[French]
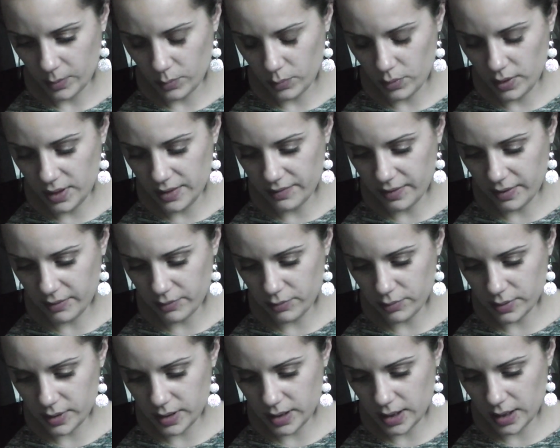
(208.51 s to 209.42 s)
Olive,
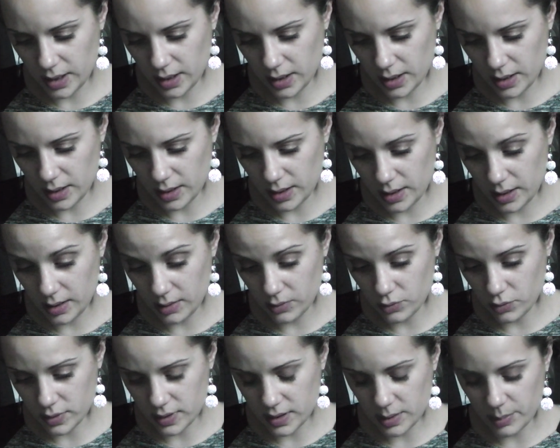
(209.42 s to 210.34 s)
avocat
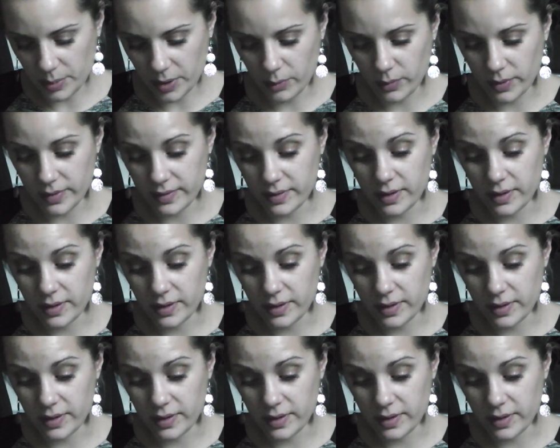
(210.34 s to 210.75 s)
et je ne sais pas quoi.